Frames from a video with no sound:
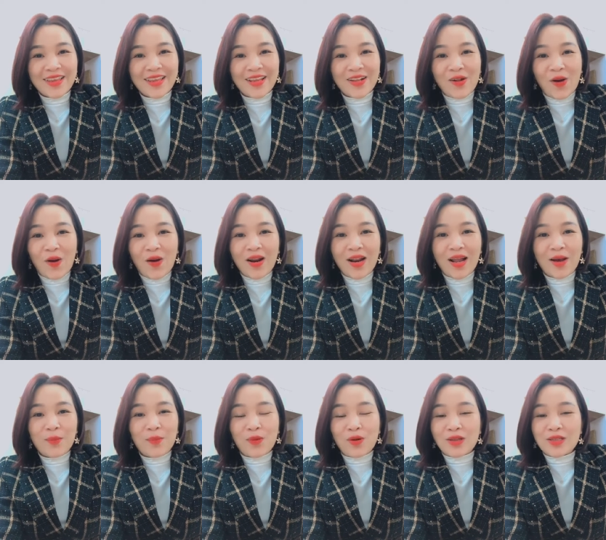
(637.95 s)
thì đó
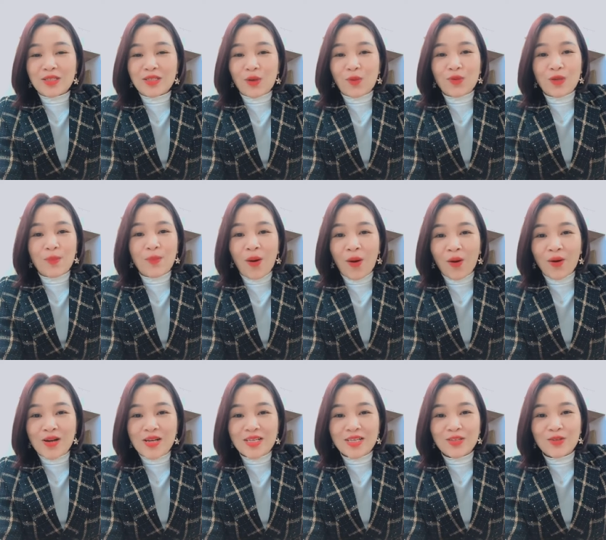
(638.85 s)
là một dấu chấm
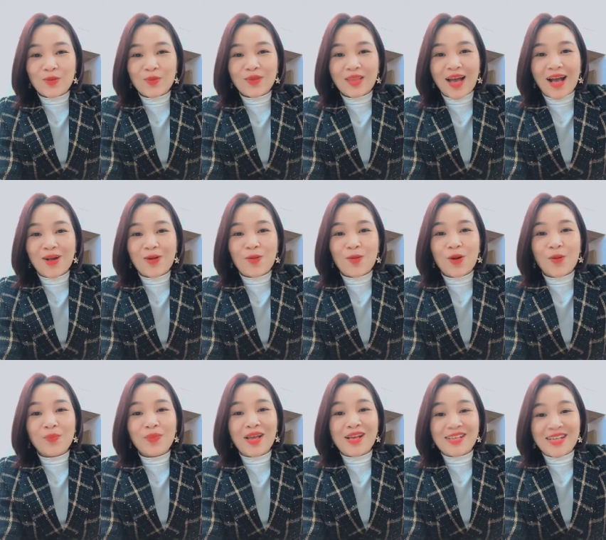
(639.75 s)
hỏi, chứ chúng ta cũng
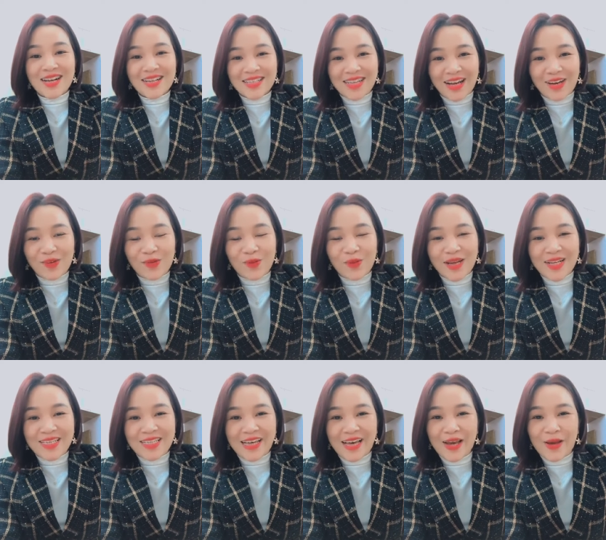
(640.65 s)
không thể chắc chắn, đúng
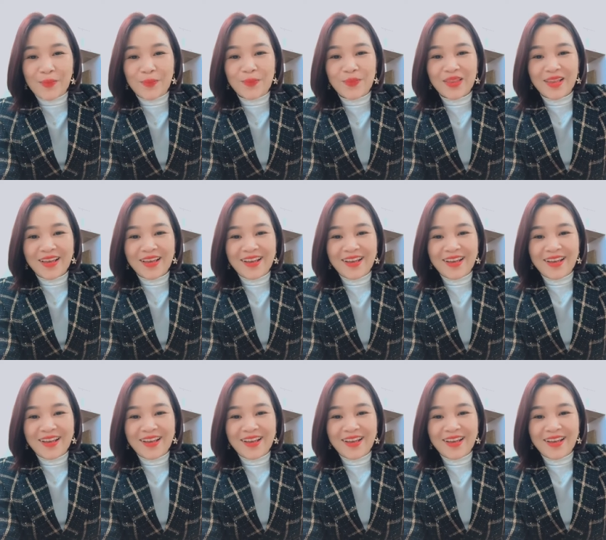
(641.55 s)
không anh chị em?